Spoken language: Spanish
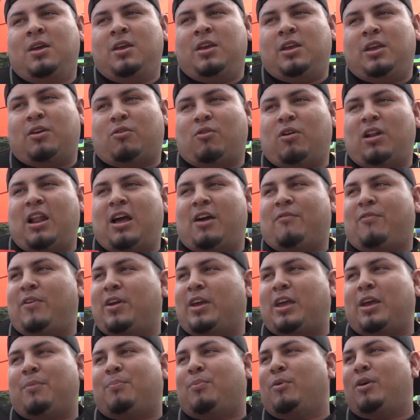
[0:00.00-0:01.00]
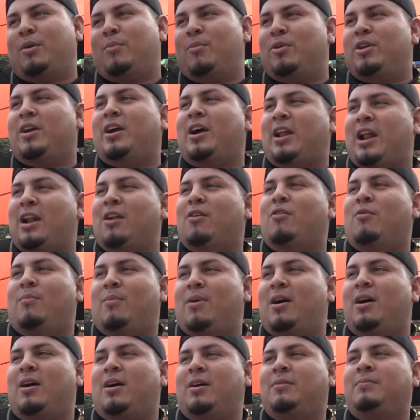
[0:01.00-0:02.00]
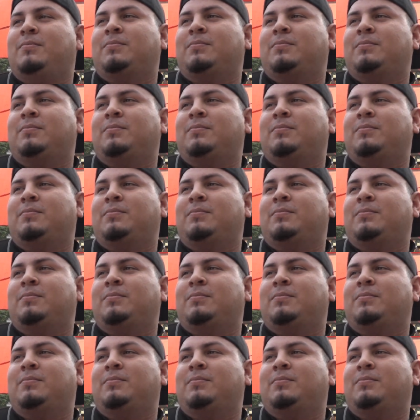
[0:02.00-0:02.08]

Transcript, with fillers: y con la fe que podemos llegar a algo más.